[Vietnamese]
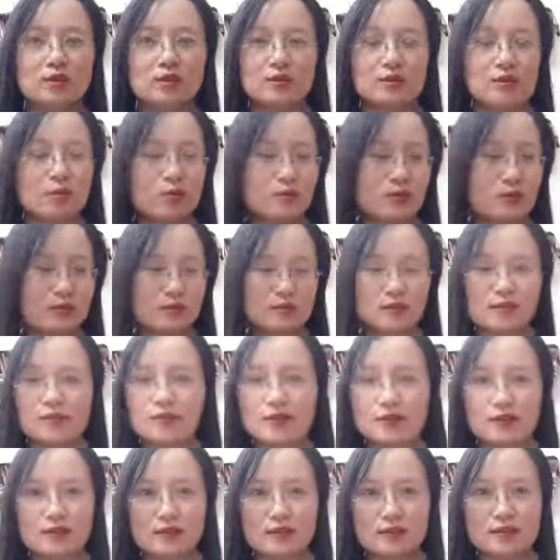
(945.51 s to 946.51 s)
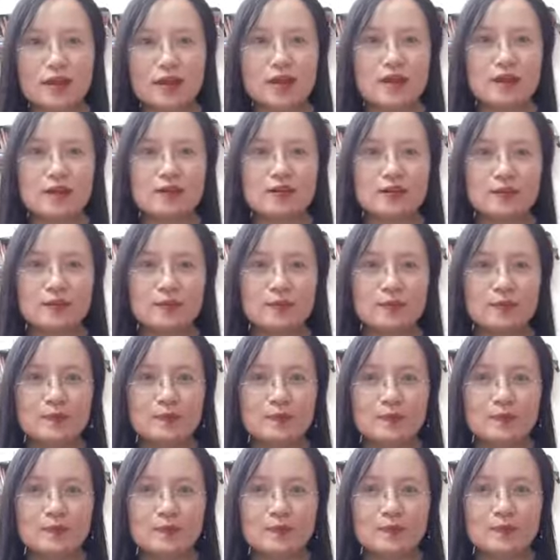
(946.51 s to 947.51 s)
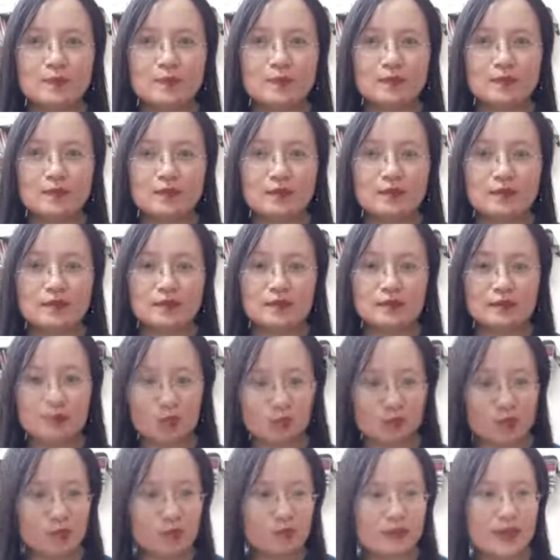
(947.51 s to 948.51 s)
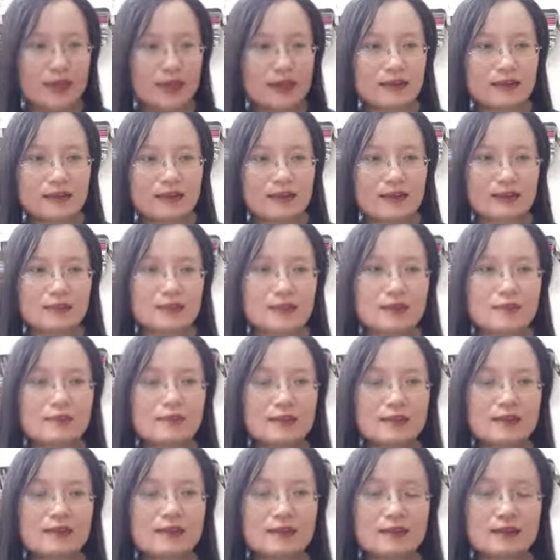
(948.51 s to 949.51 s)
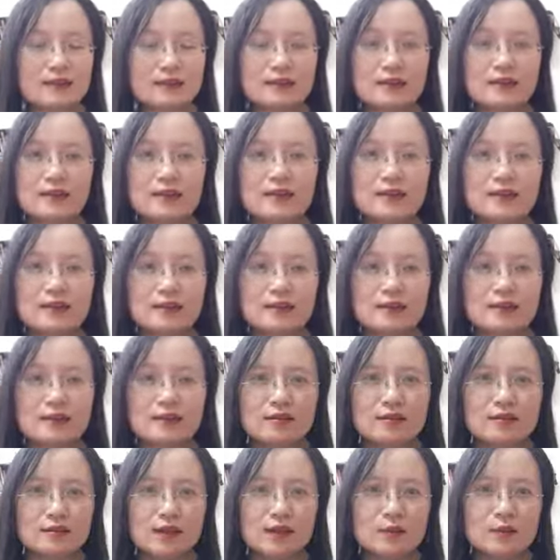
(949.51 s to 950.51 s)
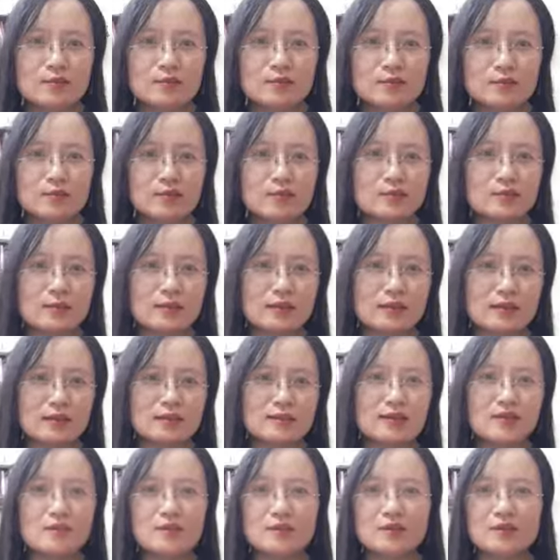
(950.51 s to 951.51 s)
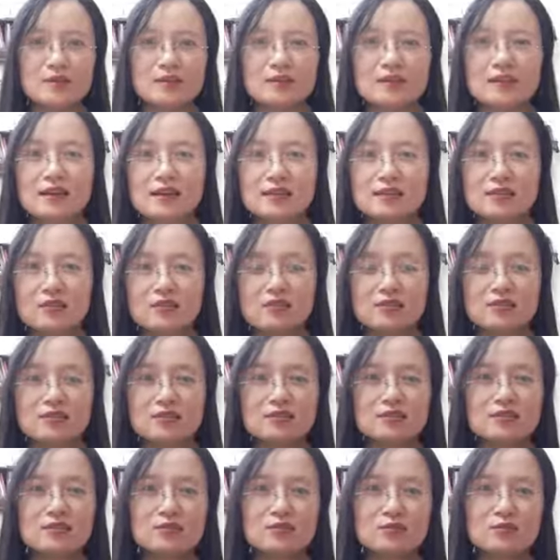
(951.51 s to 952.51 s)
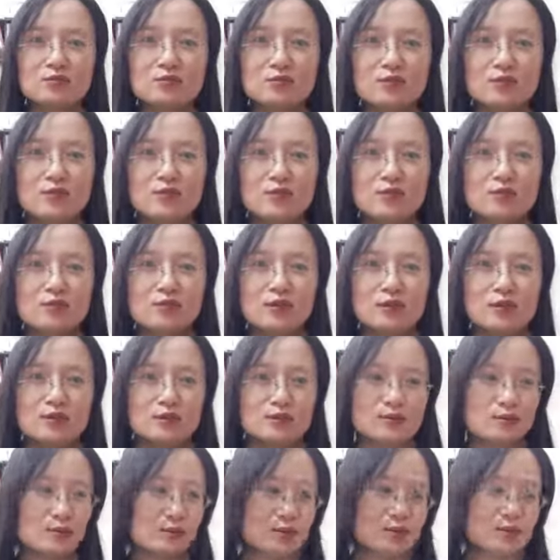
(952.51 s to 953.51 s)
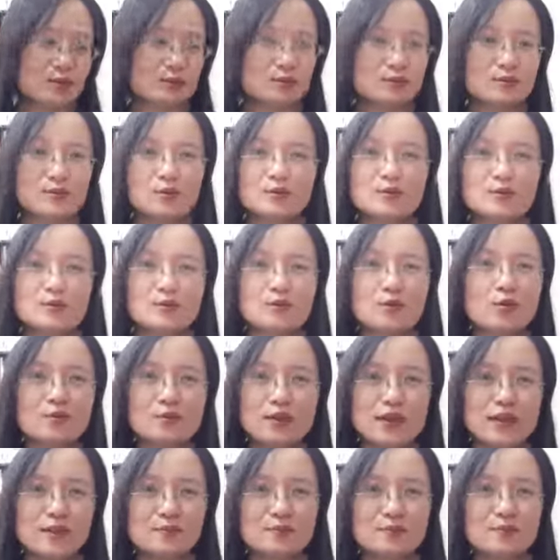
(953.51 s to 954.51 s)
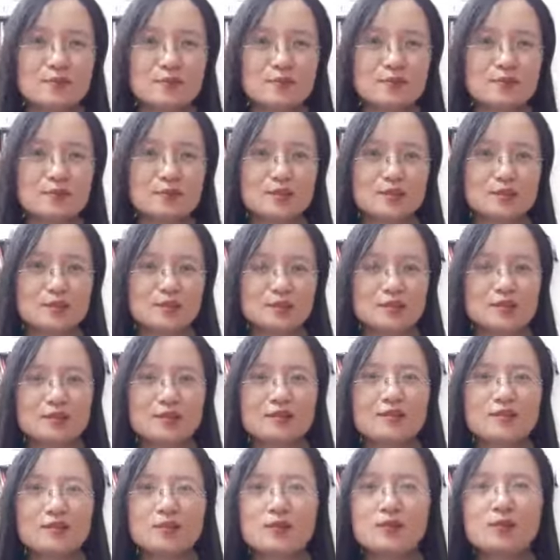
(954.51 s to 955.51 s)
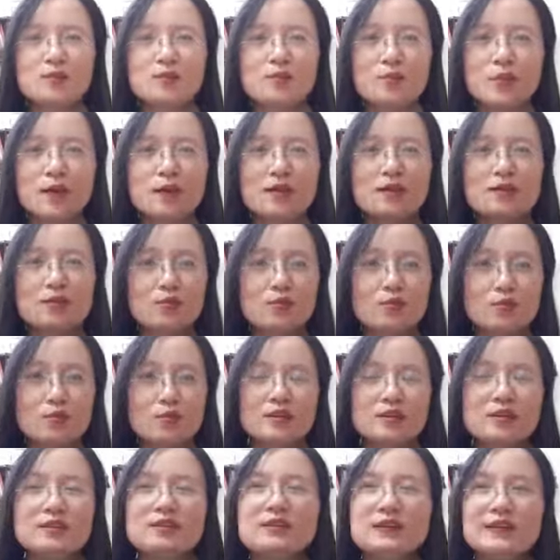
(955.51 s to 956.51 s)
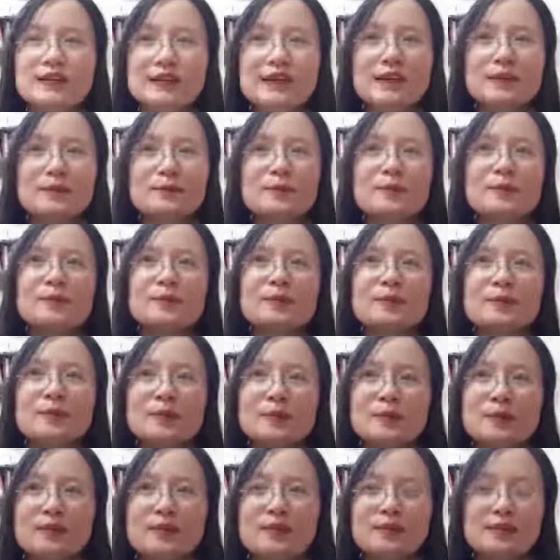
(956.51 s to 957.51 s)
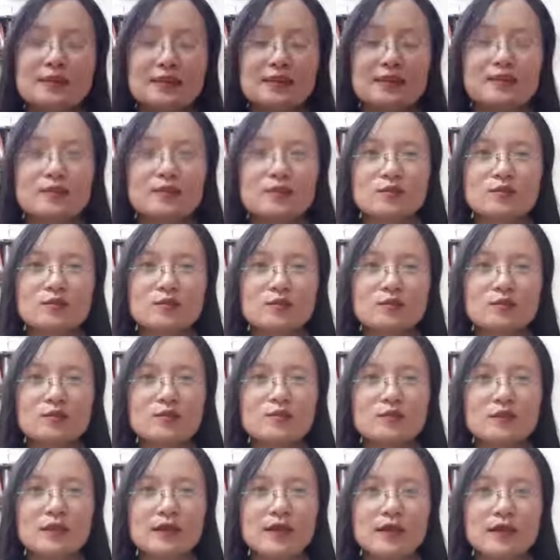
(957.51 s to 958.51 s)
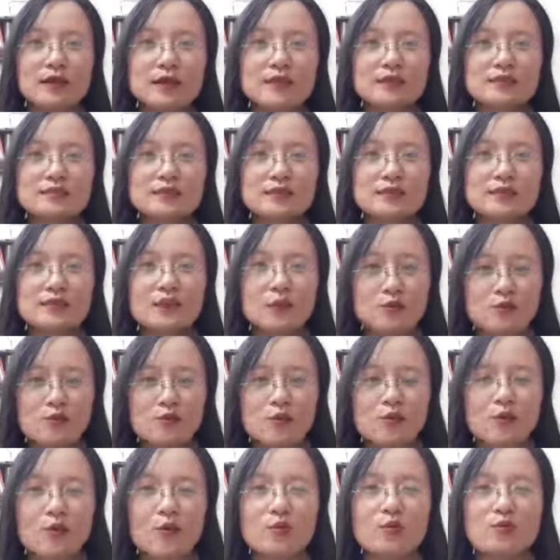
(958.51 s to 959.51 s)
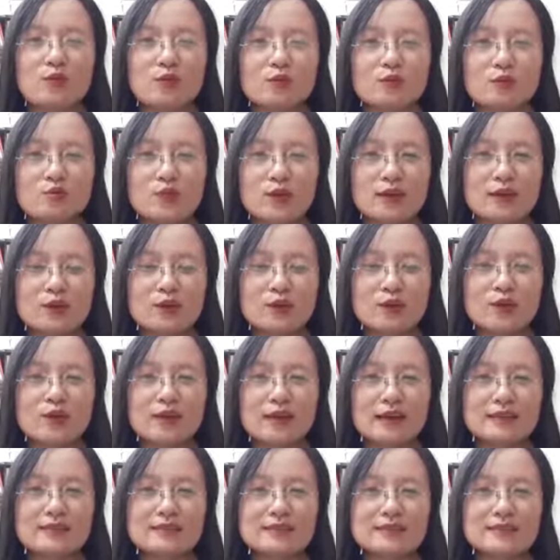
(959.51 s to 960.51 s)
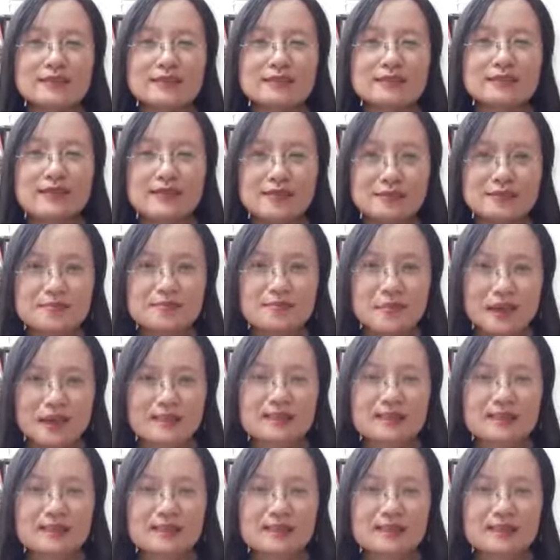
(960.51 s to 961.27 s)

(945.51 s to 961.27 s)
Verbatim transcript: cô đó như vậy là tệ rồi um, một lúc khác lại cảm thấy rằng là không nhưng mà tại sao mình lại thấy có những cái yếu tố ờ, rất là tốt đẹp mình rất là yêu mến yêu quý chẳng hạn ờ, chúng ta sẽ đau khổ nếu chúng ta cố gắng tách bạch